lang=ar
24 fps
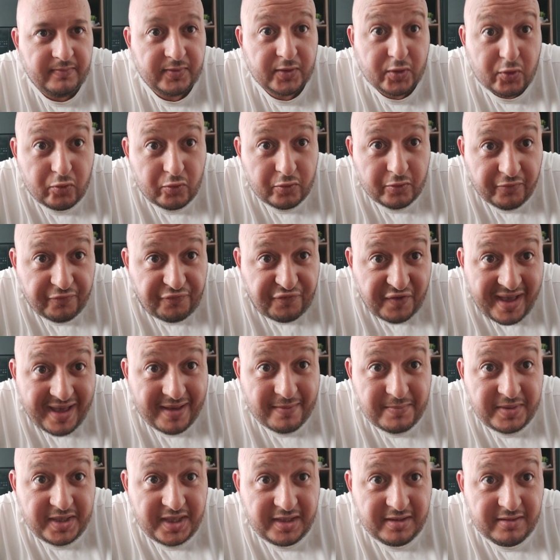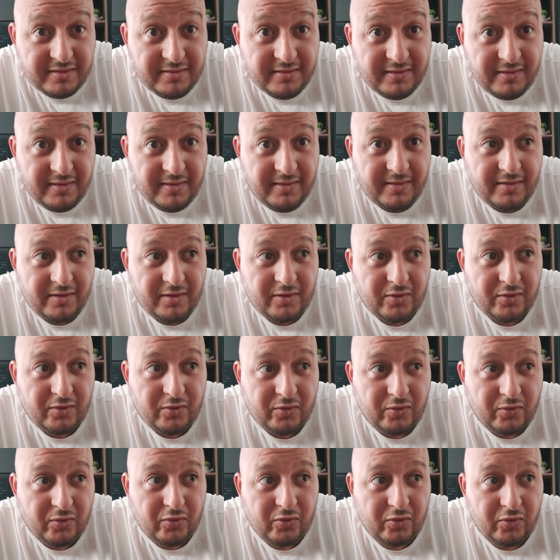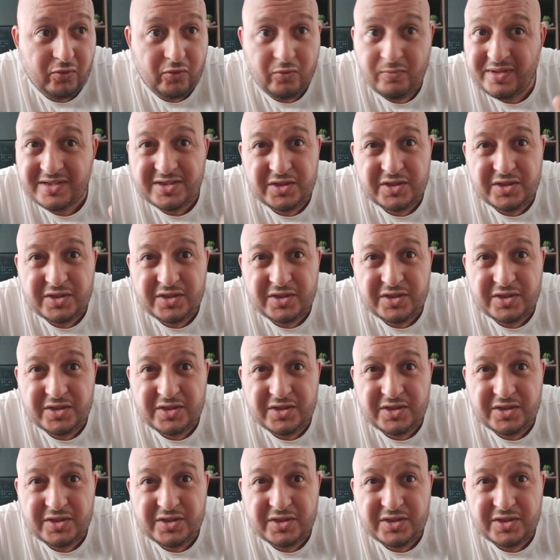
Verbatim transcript: كونوا مفاهمين وما